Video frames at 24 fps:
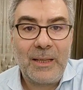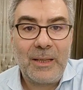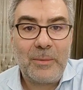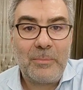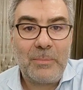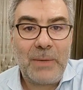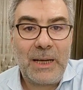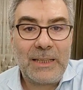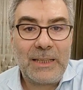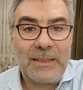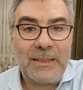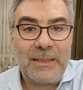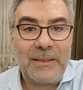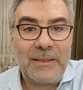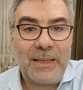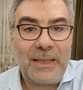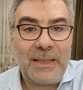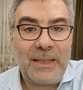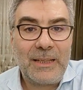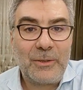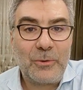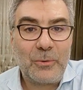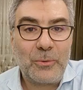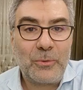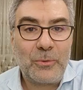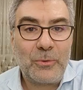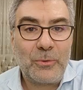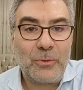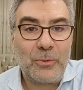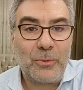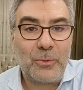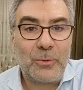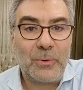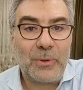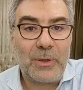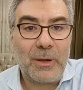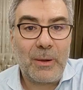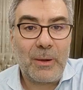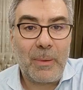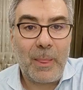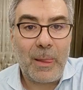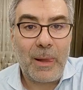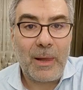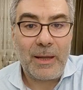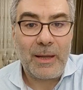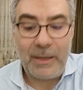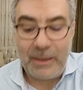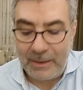بعد ذلك انظروا
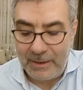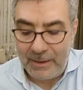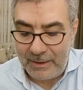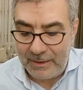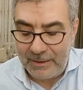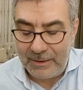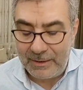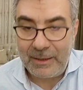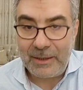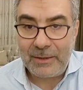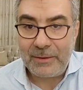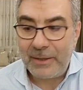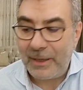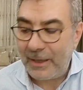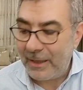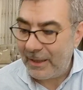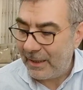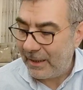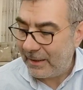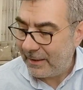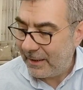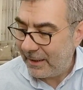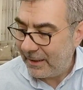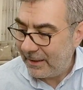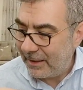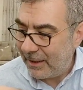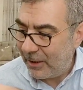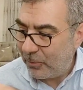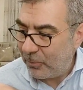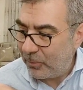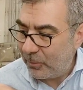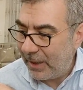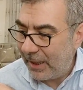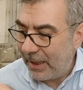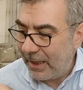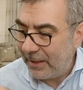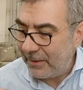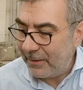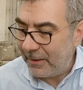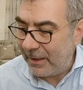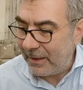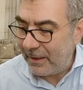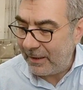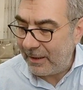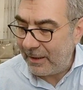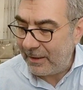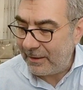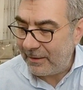يظهر لدينا هنا هذا
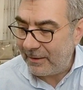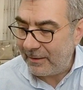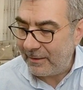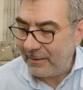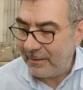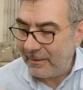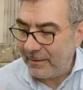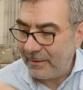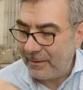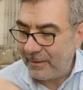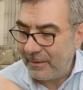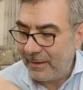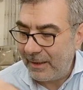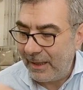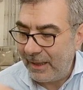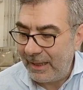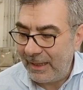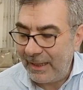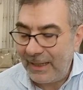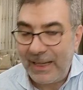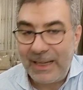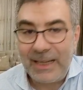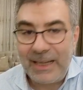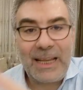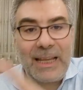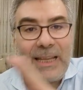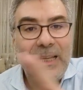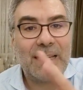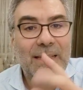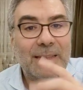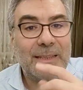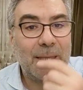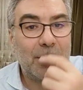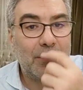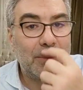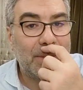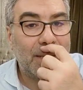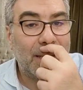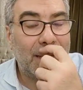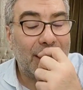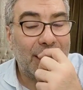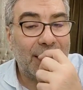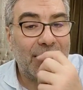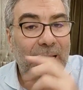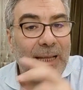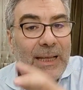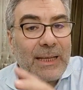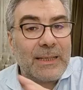الخط الخلايا تبدأ
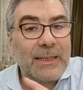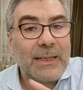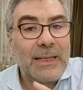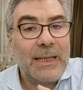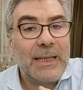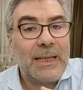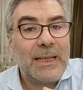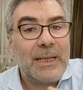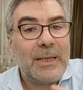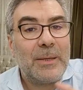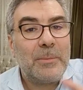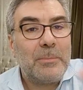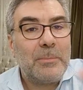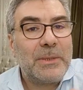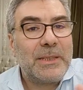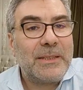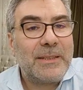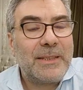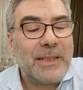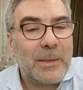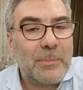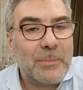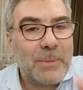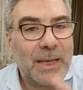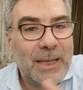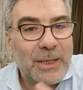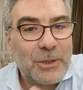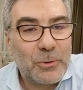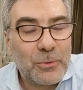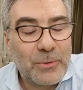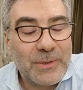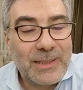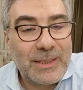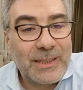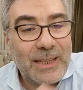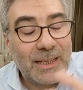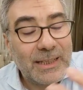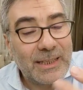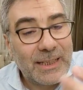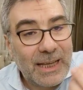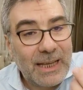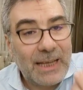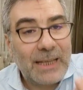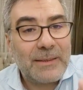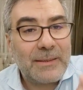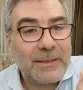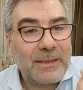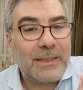الآن بالتمايز لأن
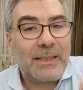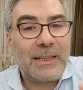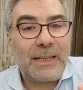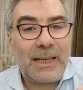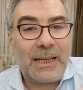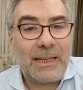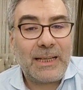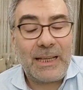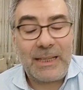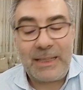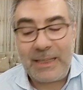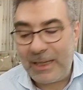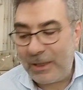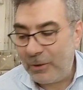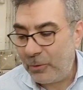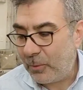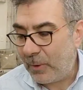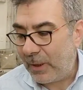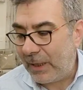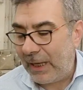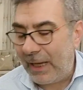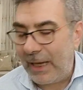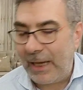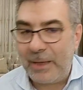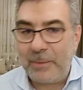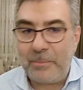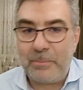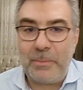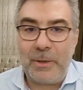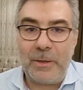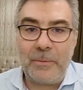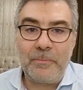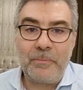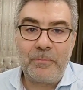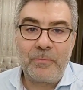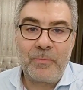هذه الخلايا أيها الأحبة